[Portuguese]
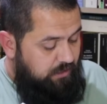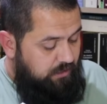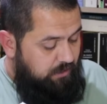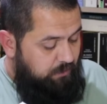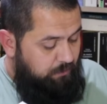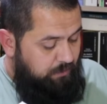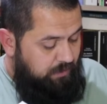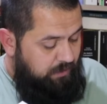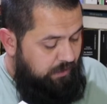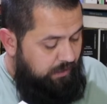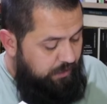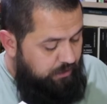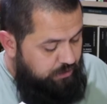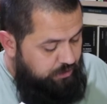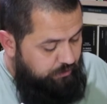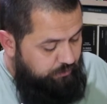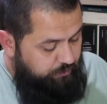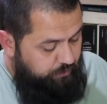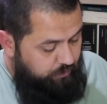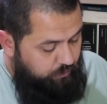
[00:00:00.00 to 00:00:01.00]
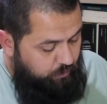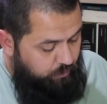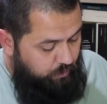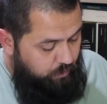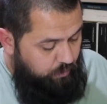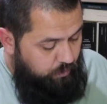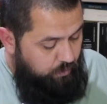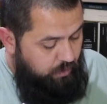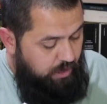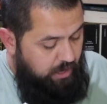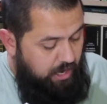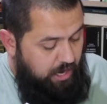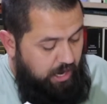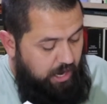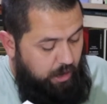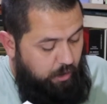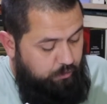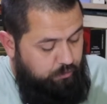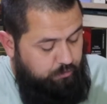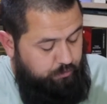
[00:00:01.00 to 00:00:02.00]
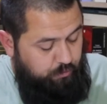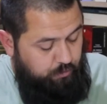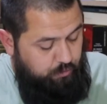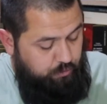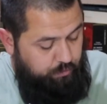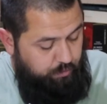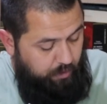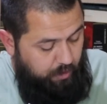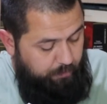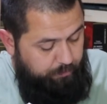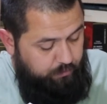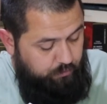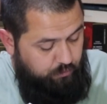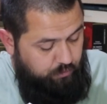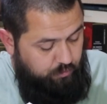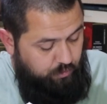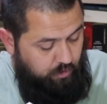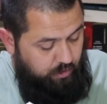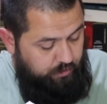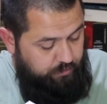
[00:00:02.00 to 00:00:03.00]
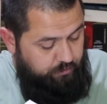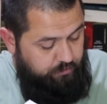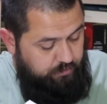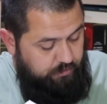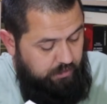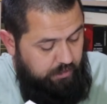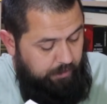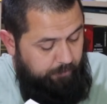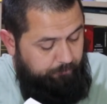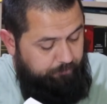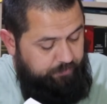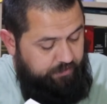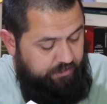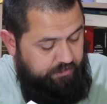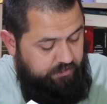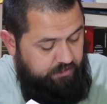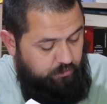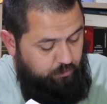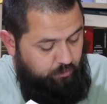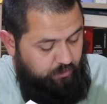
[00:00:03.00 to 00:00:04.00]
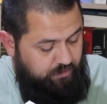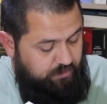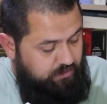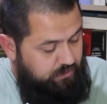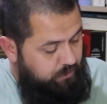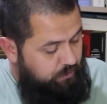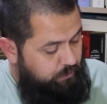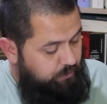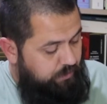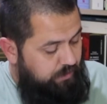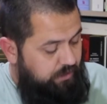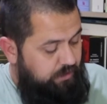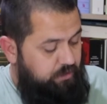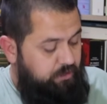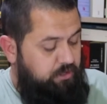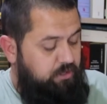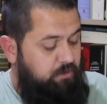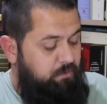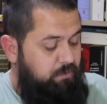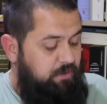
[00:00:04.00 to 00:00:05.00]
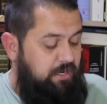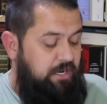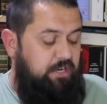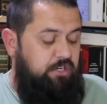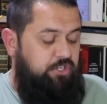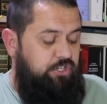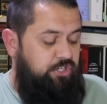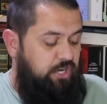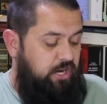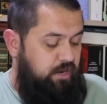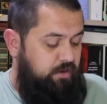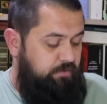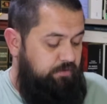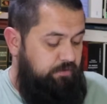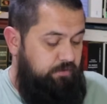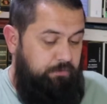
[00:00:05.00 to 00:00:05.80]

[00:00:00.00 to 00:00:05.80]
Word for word: que me retificou aos meus próprios olhos na situação em que me achava.